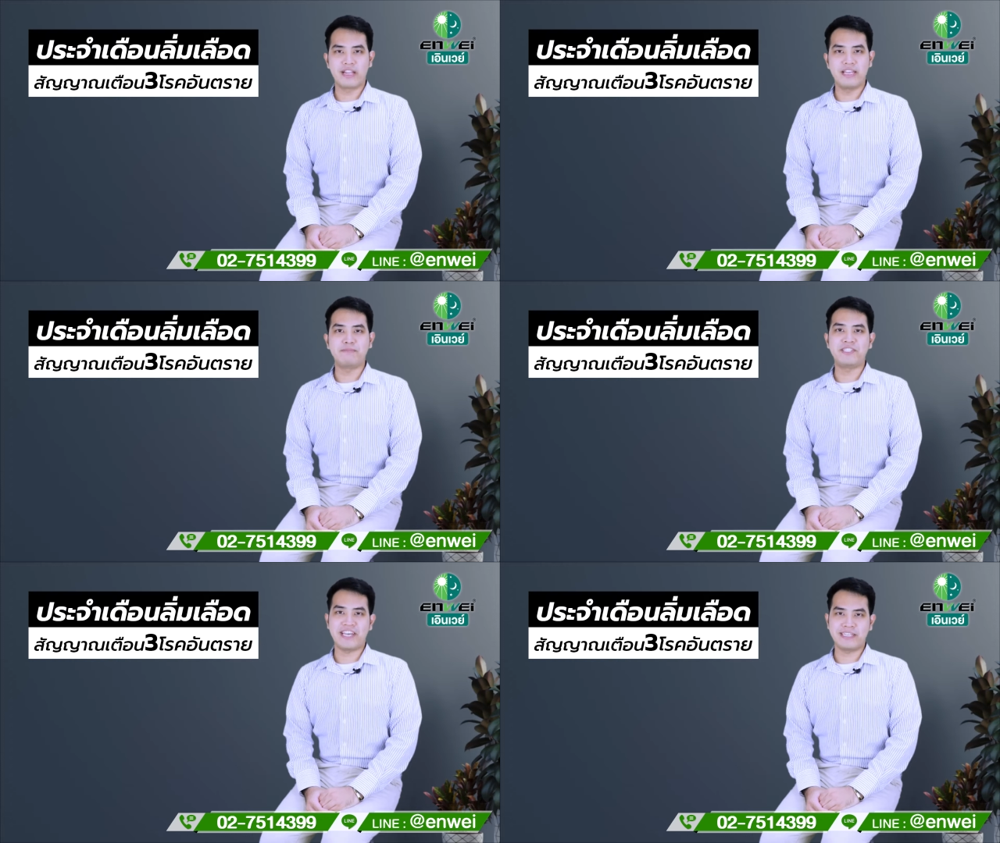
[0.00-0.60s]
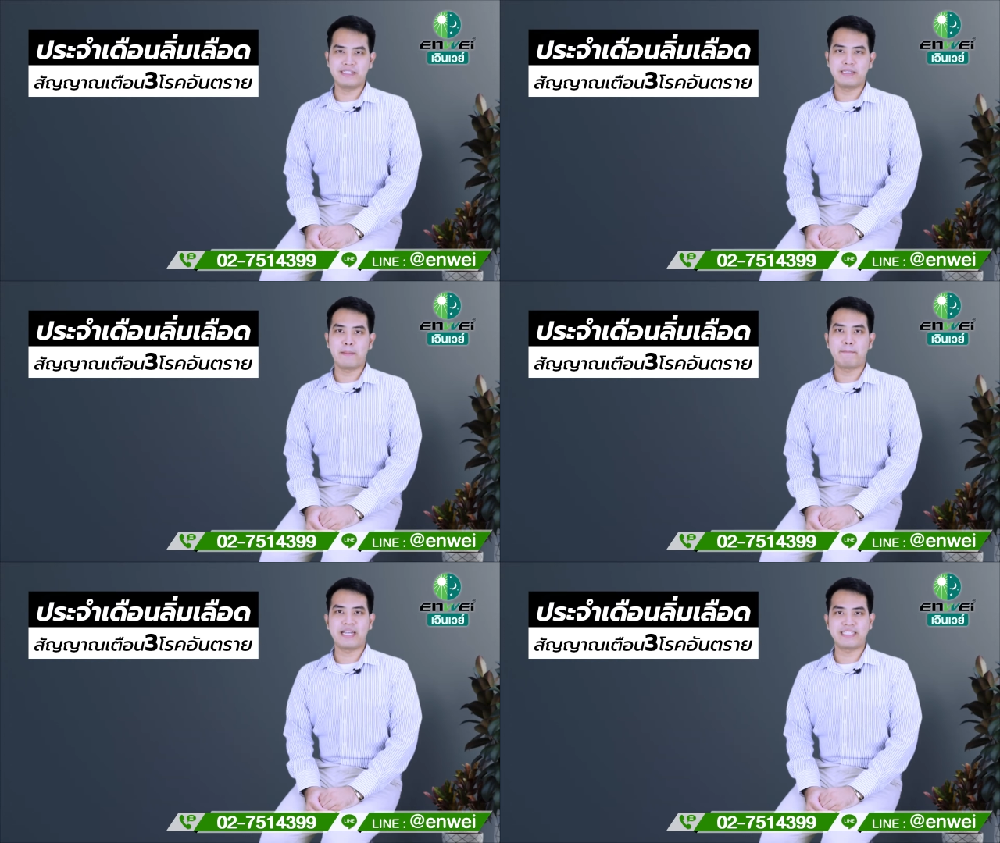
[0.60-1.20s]
รีบเช็ค
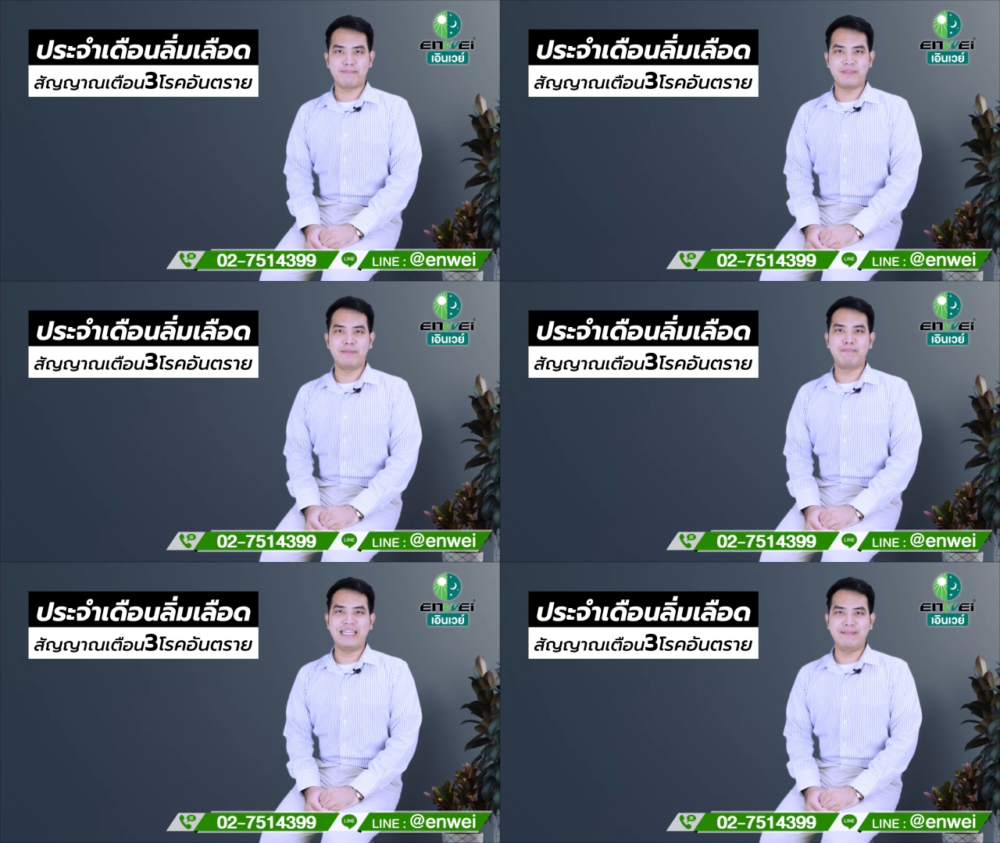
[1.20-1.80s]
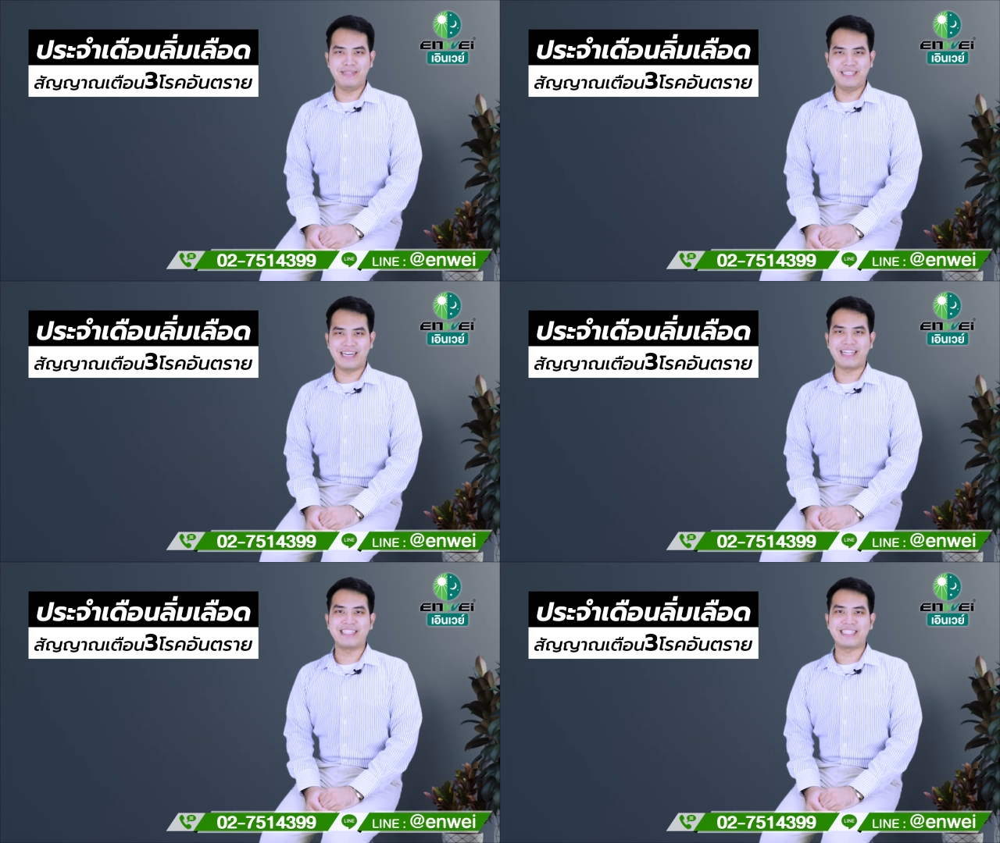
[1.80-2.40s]
ประจำเดือนเป็นริ่มเลื
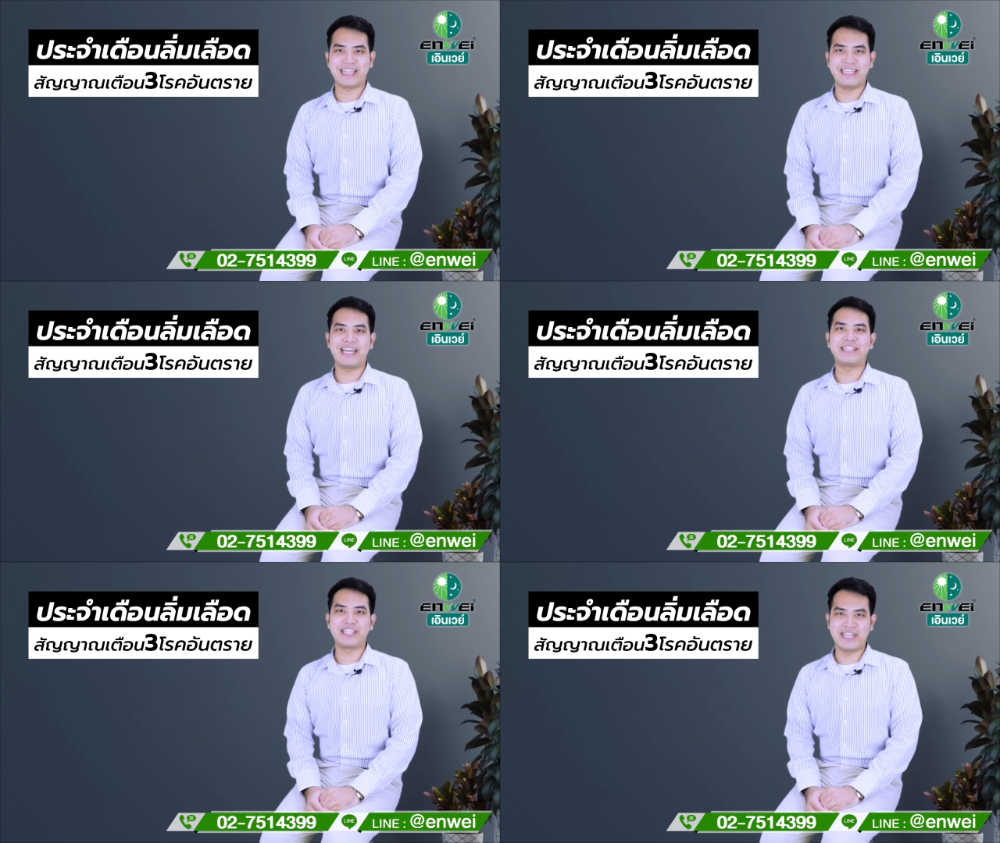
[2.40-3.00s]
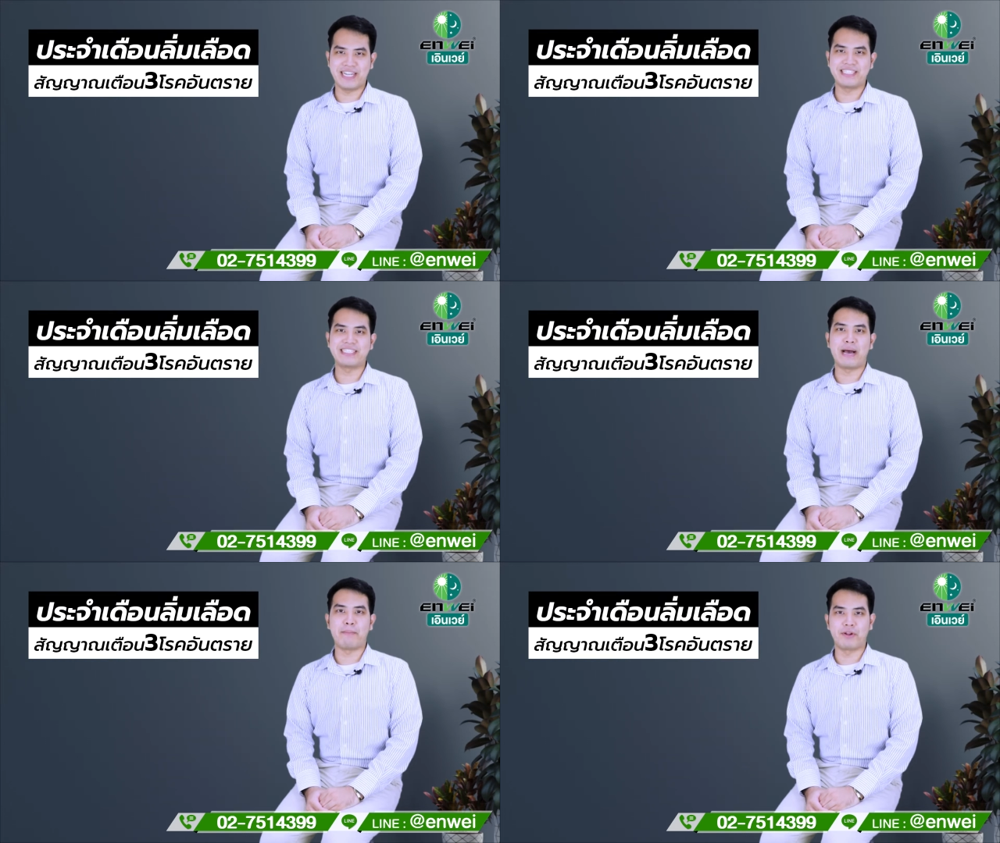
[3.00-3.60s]
อดสัญญาณเตือน
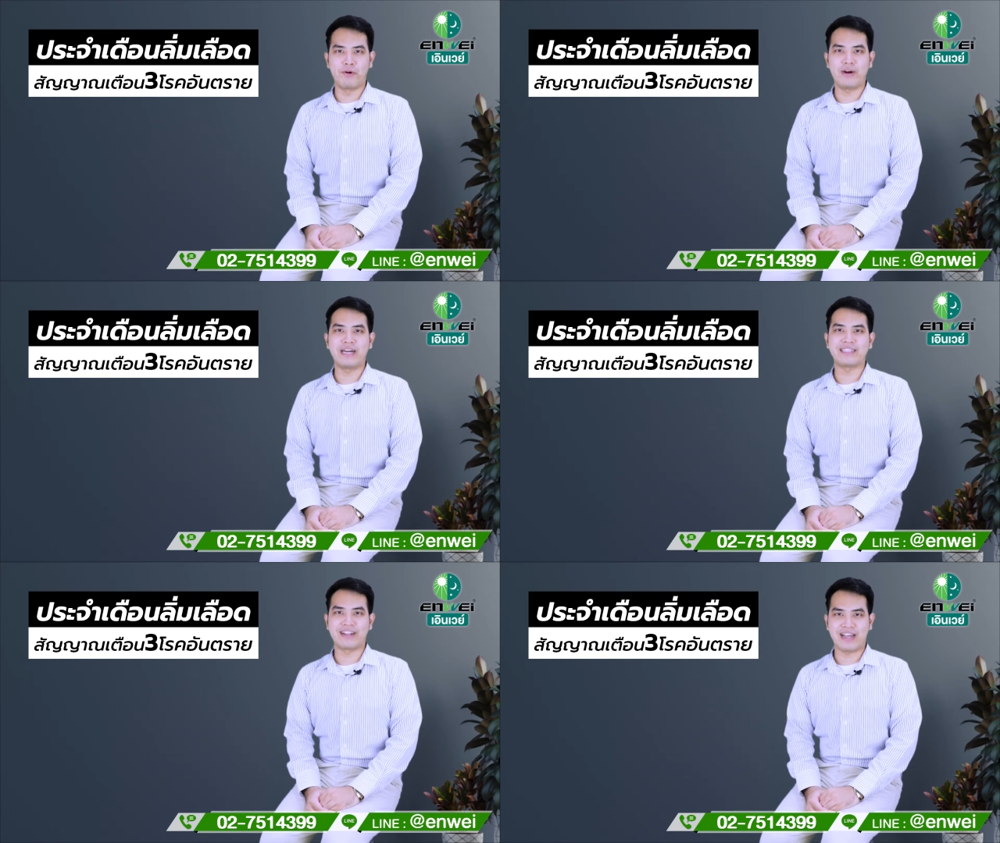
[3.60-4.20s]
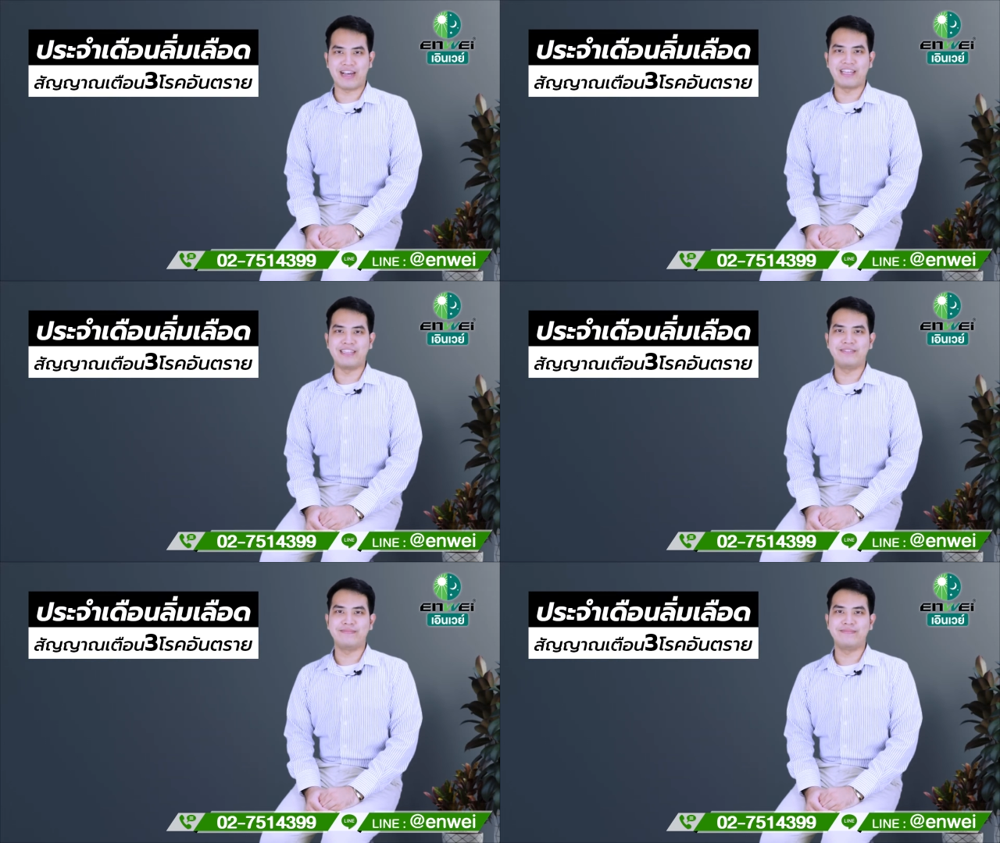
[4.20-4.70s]
สามโรคอันตราย